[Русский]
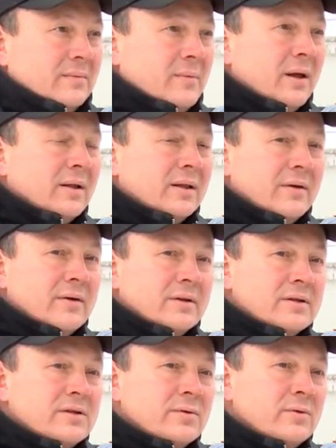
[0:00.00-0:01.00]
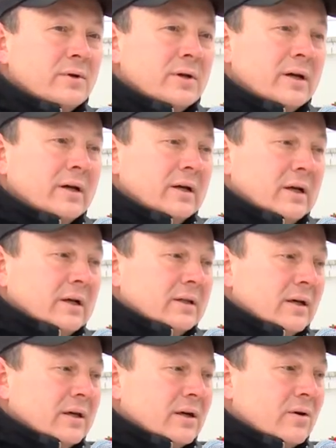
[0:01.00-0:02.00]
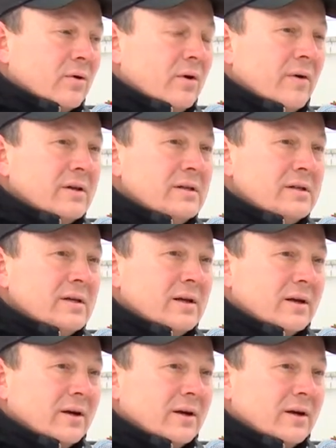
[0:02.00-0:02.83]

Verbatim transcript: мало, наверное, сегодня таких руководителей,